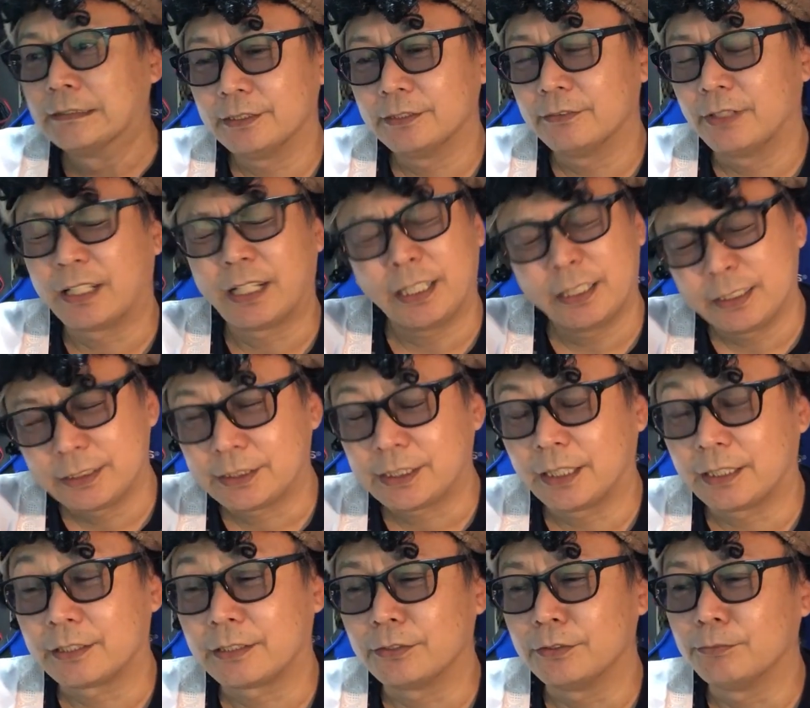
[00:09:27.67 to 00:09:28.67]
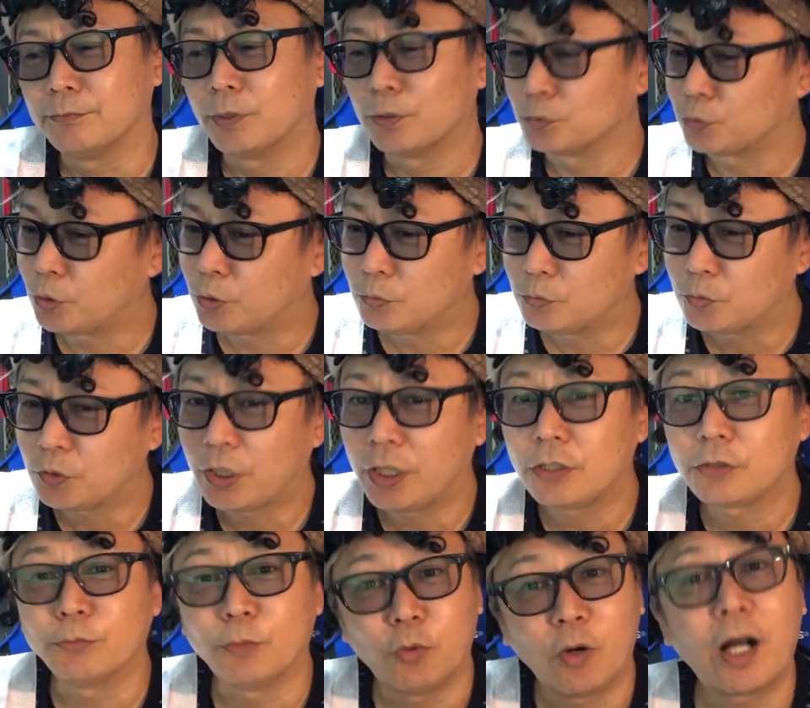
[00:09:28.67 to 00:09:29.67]
若い力というまあそのケイ
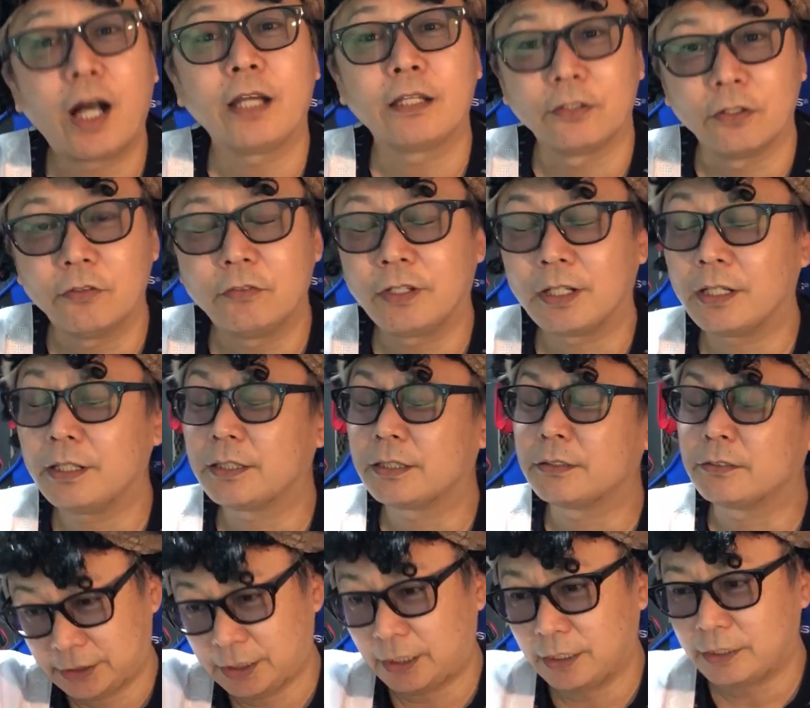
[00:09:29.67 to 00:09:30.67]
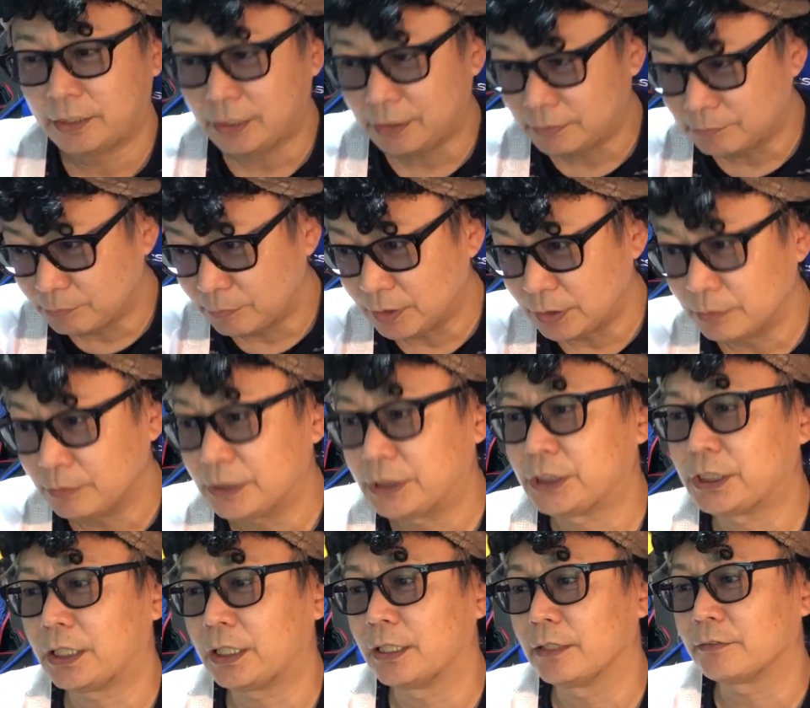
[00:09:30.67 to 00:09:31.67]
君も若いよ若いけどからで一
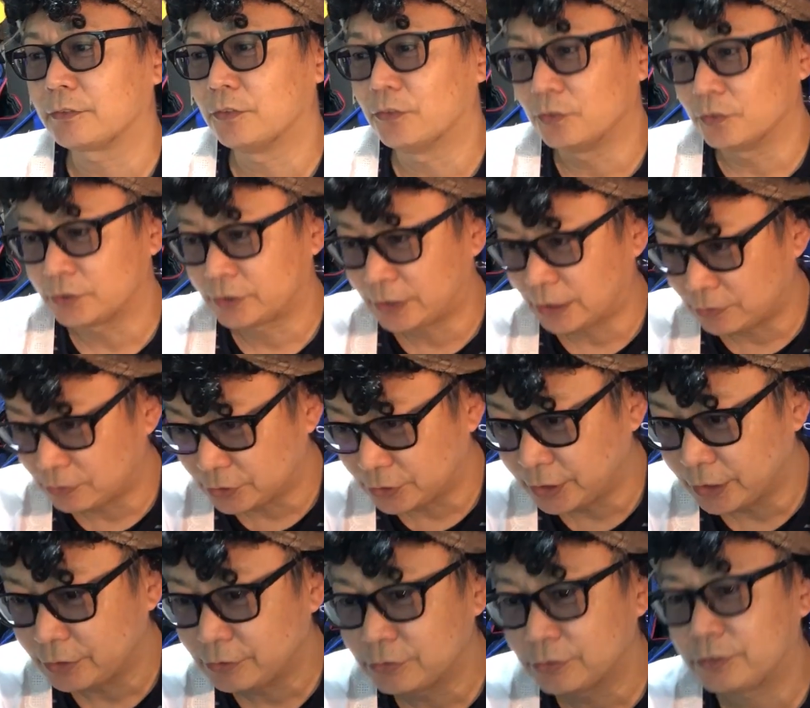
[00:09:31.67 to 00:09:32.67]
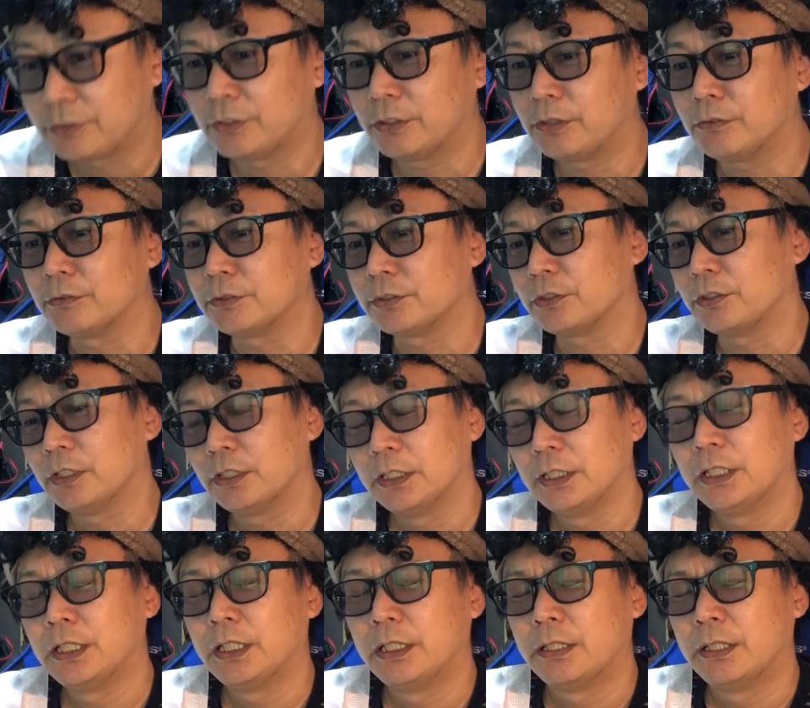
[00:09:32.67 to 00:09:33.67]
からこうスタートしていくっていうのは
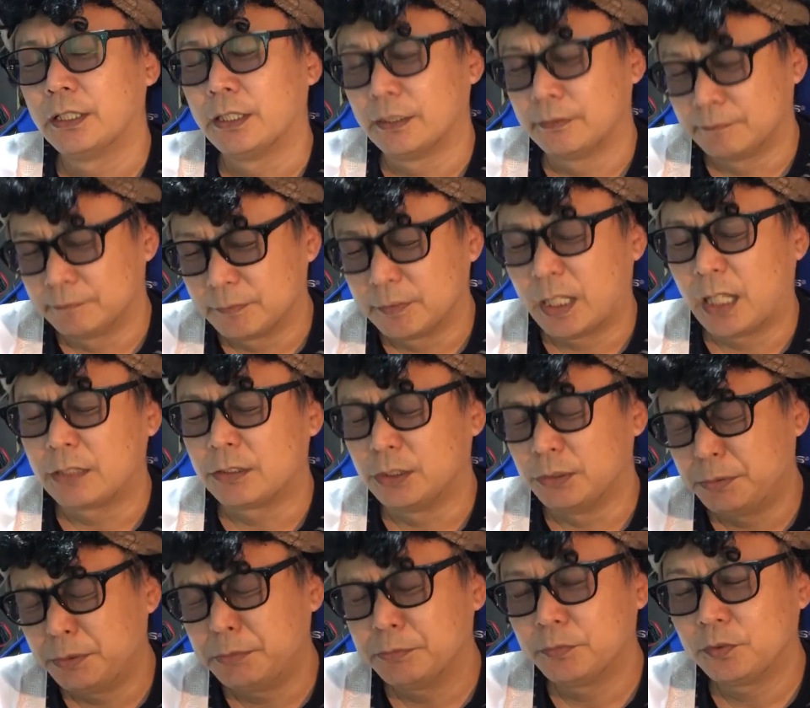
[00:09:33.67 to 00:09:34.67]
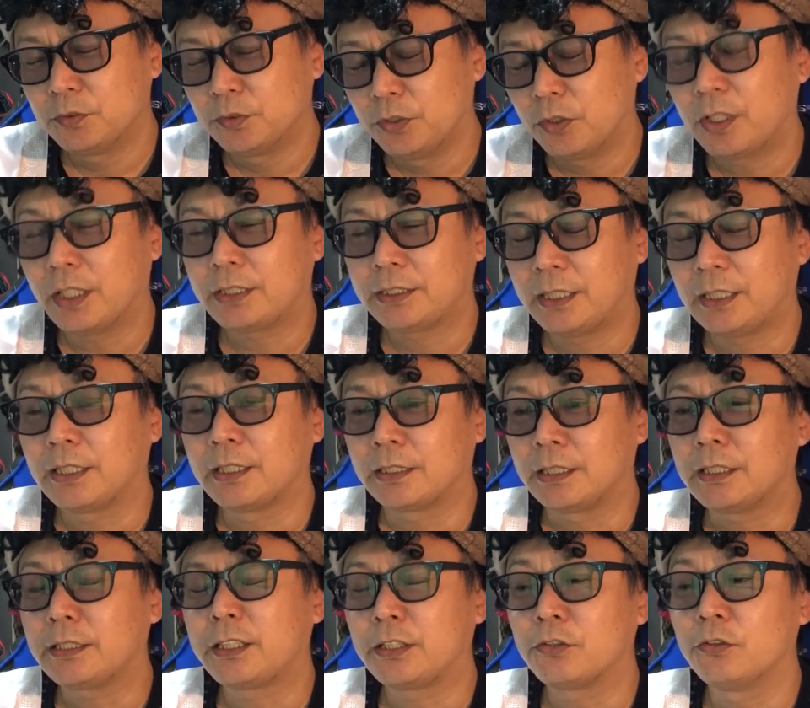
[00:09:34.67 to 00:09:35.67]
もうある意味もう良かったんか
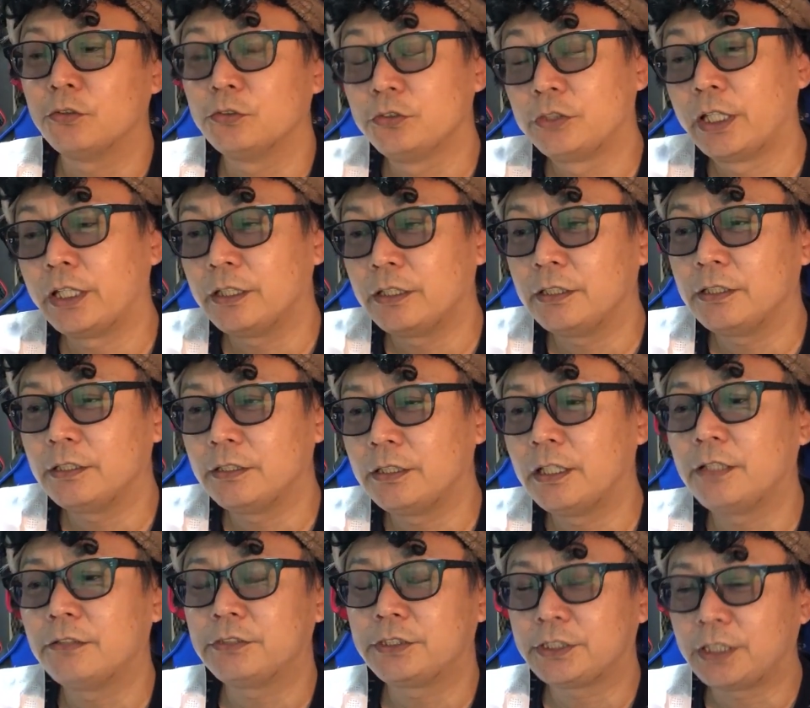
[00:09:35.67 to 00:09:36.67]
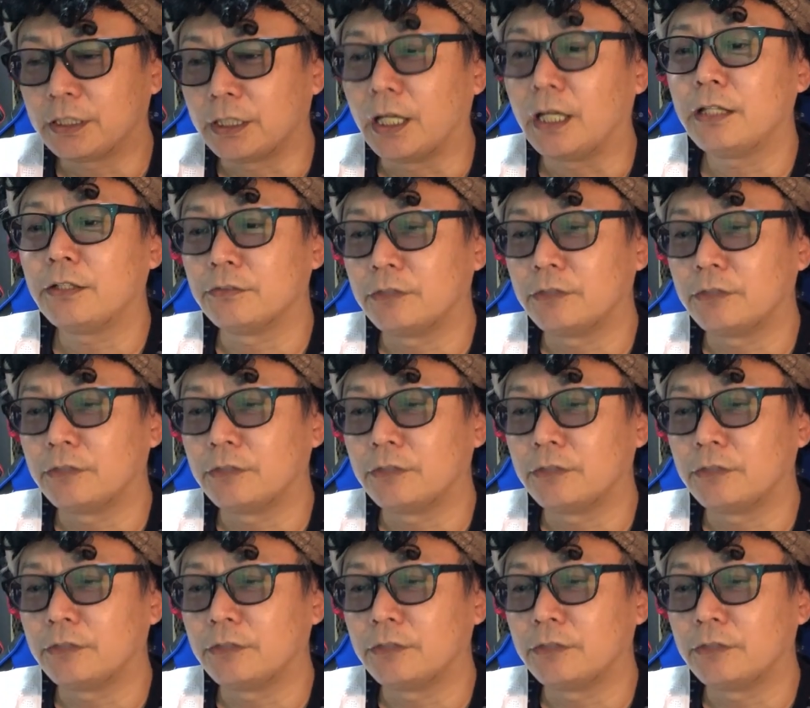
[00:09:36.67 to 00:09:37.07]
なってこう受け入れるしかないよ